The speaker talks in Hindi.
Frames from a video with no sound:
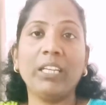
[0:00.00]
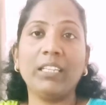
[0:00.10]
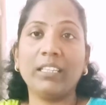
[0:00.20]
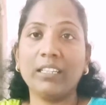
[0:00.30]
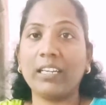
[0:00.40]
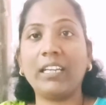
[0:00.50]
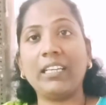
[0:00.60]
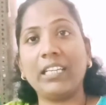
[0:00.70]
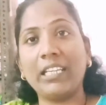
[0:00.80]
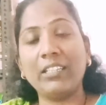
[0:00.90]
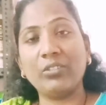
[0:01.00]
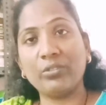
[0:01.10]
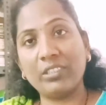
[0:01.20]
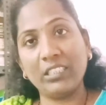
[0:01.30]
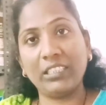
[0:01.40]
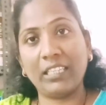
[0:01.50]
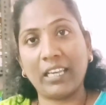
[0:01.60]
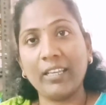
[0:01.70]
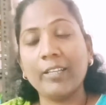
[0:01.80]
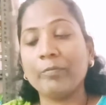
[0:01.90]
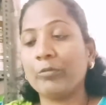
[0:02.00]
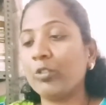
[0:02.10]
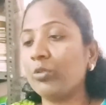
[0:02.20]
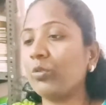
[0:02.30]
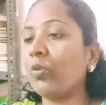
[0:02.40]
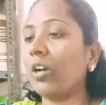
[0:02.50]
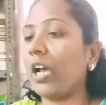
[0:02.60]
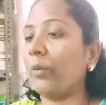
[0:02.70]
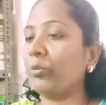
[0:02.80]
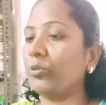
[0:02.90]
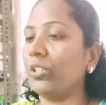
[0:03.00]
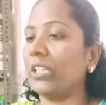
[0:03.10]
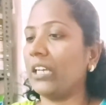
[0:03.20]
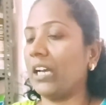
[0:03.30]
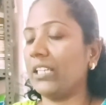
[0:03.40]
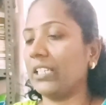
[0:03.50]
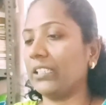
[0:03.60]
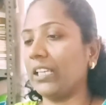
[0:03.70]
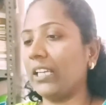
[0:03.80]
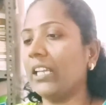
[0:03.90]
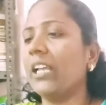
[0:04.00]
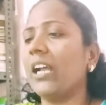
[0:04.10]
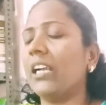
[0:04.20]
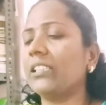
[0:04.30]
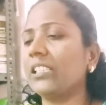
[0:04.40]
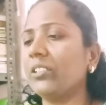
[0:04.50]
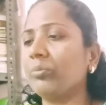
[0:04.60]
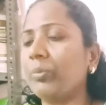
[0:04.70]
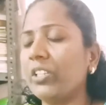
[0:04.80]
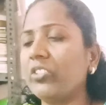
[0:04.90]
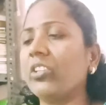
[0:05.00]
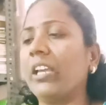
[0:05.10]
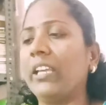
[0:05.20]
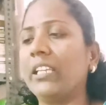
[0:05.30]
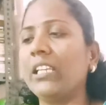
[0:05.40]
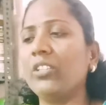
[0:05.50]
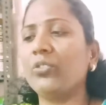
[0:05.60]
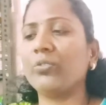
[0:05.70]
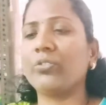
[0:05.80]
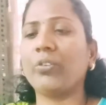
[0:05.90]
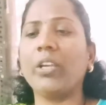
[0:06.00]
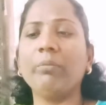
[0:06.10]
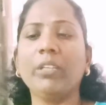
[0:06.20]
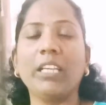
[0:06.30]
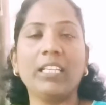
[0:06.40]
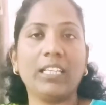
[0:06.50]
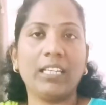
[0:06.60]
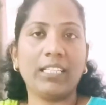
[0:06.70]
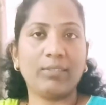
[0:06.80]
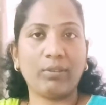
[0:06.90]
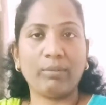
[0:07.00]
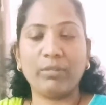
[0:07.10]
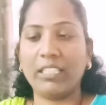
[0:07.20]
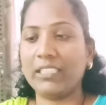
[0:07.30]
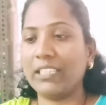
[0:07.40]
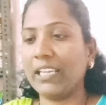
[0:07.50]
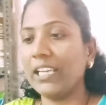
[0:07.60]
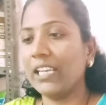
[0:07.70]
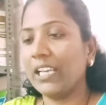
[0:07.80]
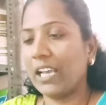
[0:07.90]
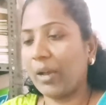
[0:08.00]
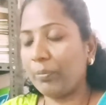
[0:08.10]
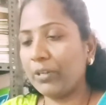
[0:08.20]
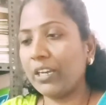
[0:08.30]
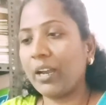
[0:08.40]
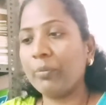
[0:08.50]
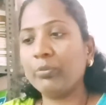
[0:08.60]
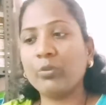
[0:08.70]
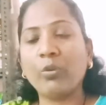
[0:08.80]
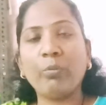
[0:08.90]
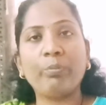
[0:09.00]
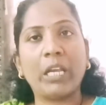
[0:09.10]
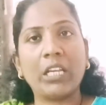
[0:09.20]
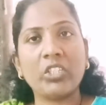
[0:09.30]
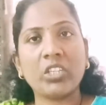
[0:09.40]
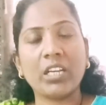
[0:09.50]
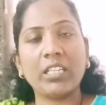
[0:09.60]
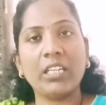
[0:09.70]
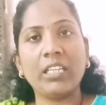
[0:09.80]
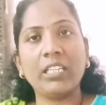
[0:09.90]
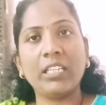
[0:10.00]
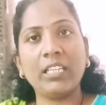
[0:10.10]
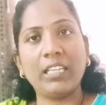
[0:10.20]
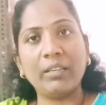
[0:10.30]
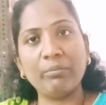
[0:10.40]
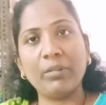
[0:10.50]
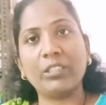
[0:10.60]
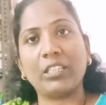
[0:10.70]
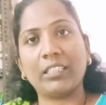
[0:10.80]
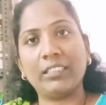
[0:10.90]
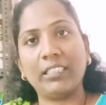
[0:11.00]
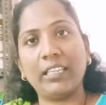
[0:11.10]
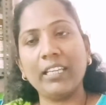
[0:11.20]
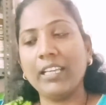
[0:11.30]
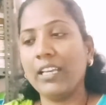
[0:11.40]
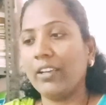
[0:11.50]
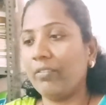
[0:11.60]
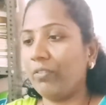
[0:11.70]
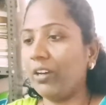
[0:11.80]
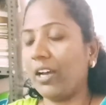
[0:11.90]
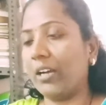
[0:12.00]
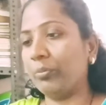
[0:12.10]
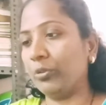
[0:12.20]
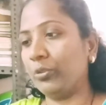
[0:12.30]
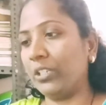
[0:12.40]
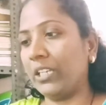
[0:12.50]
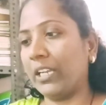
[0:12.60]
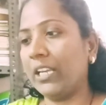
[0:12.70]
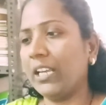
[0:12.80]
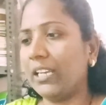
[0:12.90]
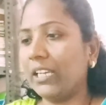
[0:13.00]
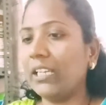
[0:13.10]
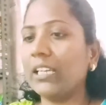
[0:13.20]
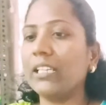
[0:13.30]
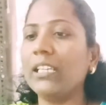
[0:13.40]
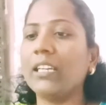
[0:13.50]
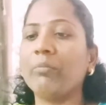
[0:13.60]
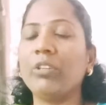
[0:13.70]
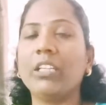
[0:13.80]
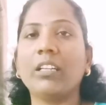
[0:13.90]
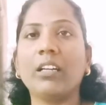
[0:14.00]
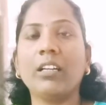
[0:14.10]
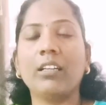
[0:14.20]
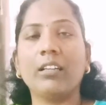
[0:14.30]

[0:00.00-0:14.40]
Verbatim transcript: में न रहने की जो स्थिति है उसको आपुदरी कहा जाता है अर्थात स्पष्ट है कि जो स्वयं के निर्णय स्वयं लेती है अपने आप को पहचानने की हिम्मत रखती है वह आप है लेखिका ने रमनिका